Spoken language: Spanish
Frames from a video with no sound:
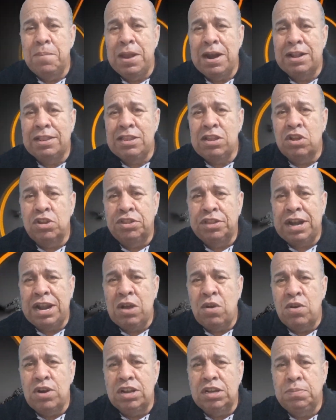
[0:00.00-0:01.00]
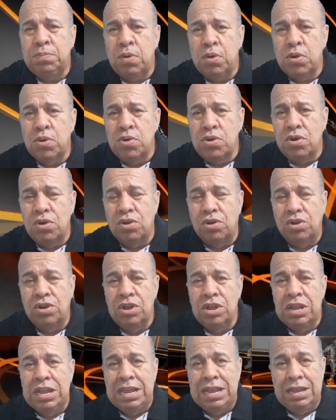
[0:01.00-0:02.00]
perdió tres goles por uno.
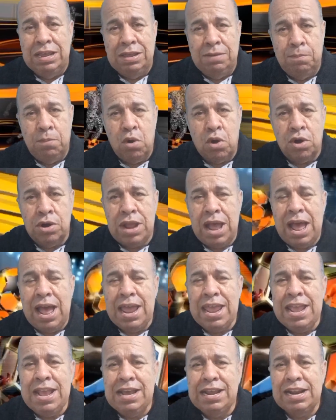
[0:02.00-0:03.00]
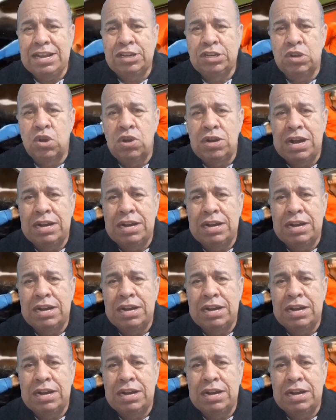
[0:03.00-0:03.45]
Borja ingresó